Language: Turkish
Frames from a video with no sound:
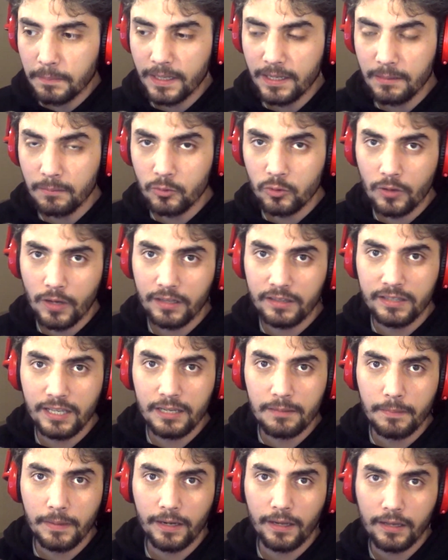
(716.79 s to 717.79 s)
Benim şu an
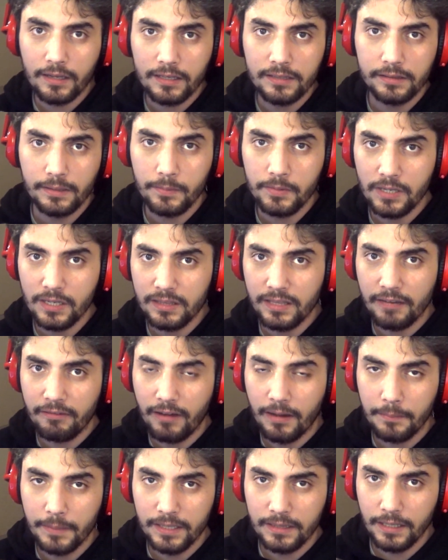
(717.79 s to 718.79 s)
tek merak ettiğim şey
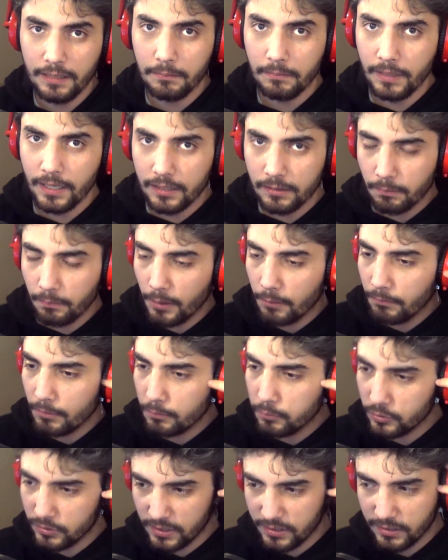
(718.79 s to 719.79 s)
devam edeyim mi etmeyeyim
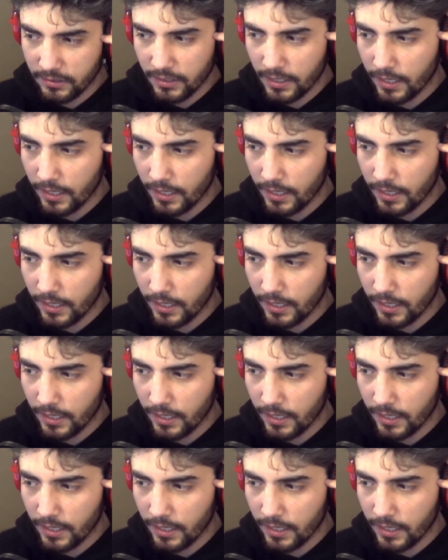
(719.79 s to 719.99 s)
mi? Bu sizin